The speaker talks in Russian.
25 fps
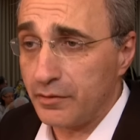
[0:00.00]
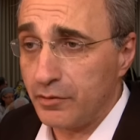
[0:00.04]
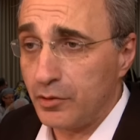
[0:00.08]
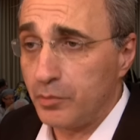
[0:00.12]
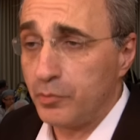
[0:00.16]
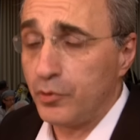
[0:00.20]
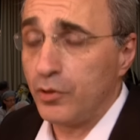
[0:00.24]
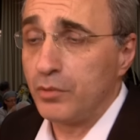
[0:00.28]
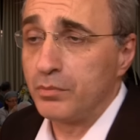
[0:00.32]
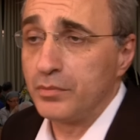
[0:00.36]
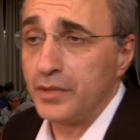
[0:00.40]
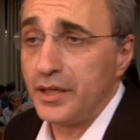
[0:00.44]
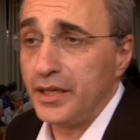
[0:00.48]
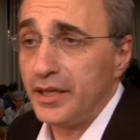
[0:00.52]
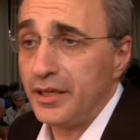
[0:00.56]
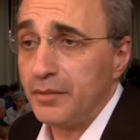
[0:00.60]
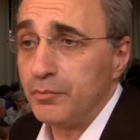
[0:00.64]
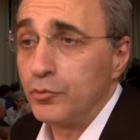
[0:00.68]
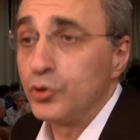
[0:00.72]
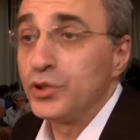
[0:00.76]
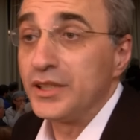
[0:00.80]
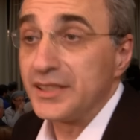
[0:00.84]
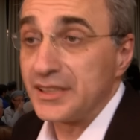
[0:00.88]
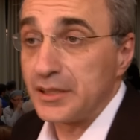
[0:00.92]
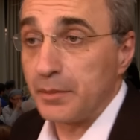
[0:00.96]
в любом э,
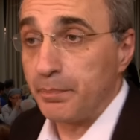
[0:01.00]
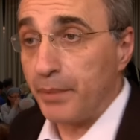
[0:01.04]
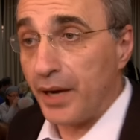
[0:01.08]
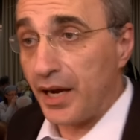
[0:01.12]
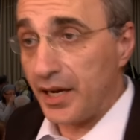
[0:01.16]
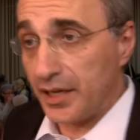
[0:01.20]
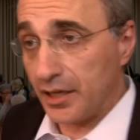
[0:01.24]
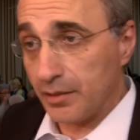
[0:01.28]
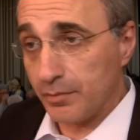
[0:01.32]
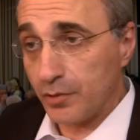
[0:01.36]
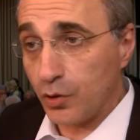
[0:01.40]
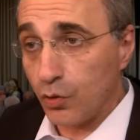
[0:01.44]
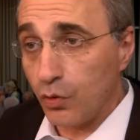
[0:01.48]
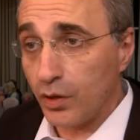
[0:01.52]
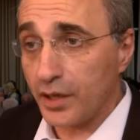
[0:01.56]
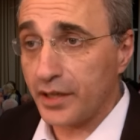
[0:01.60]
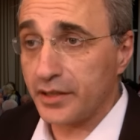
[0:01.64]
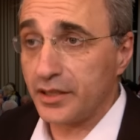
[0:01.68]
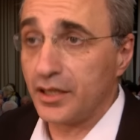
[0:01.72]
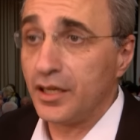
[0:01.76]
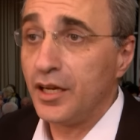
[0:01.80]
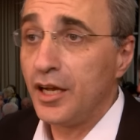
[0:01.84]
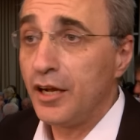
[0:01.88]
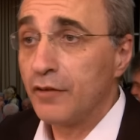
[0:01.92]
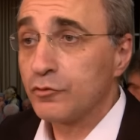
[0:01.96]
муниципальном
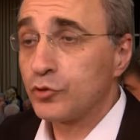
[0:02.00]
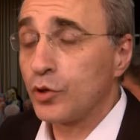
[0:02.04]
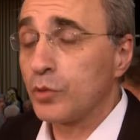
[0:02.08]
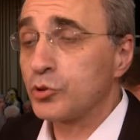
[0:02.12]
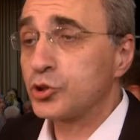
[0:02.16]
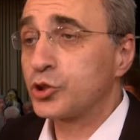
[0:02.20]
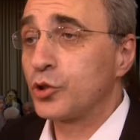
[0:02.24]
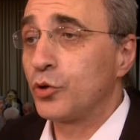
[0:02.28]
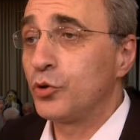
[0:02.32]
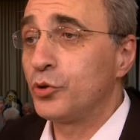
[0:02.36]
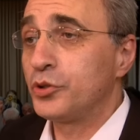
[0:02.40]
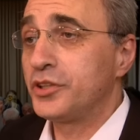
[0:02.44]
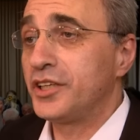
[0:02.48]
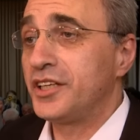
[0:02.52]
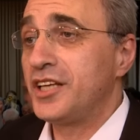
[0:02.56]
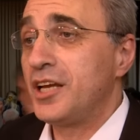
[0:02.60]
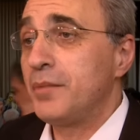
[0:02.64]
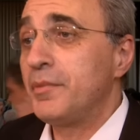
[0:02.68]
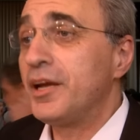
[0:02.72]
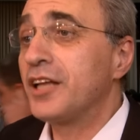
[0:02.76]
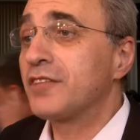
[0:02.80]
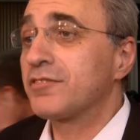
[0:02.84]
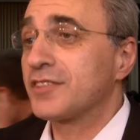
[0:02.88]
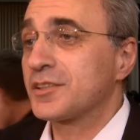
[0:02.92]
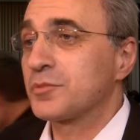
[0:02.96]
городе в том, что люди не
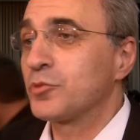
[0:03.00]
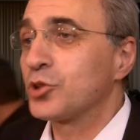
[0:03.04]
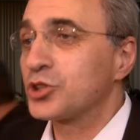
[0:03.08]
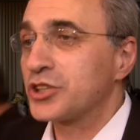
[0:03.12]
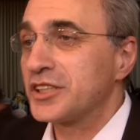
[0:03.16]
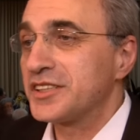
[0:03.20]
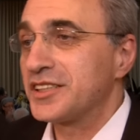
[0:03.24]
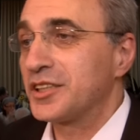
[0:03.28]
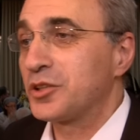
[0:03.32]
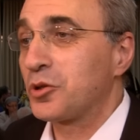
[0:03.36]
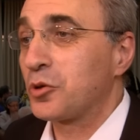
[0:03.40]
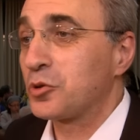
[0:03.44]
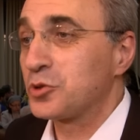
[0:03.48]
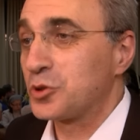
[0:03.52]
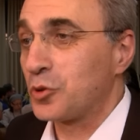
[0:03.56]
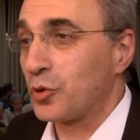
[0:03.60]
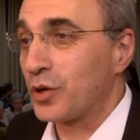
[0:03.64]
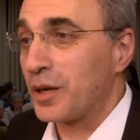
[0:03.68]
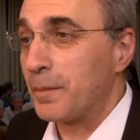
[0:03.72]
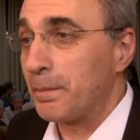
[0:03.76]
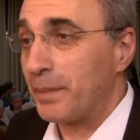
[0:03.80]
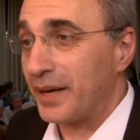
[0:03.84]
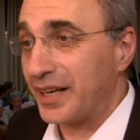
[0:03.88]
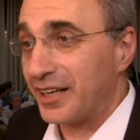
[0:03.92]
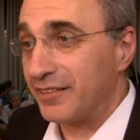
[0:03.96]
имеют возможности друг с
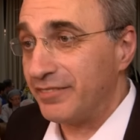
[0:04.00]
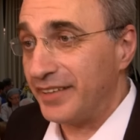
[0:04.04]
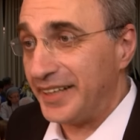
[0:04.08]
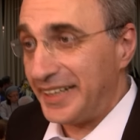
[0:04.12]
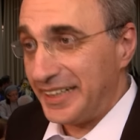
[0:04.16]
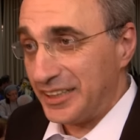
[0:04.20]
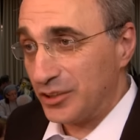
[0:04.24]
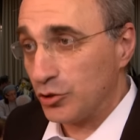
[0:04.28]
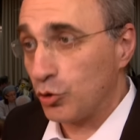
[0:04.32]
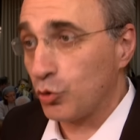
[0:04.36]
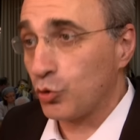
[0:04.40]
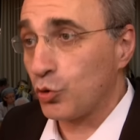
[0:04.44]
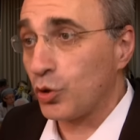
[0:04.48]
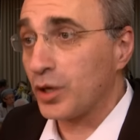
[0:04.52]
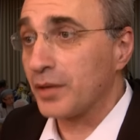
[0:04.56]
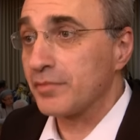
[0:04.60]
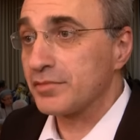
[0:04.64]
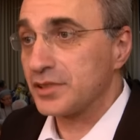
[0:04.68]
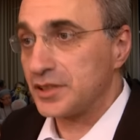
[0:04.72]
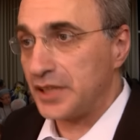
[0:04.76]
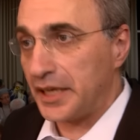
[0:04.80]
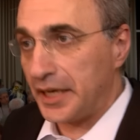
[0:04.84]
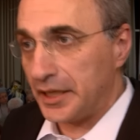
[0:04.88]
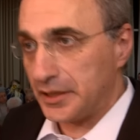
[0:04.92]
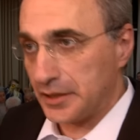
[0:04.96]
другом поговорить, друг с другом
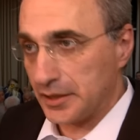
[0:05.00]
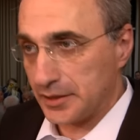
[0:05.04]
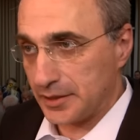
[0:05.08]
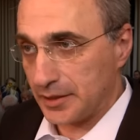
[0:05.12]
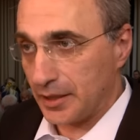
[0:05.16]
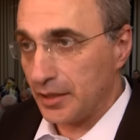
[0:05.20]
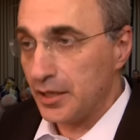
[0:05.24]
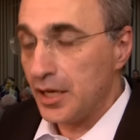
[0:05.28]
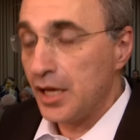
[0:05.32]
встретиться.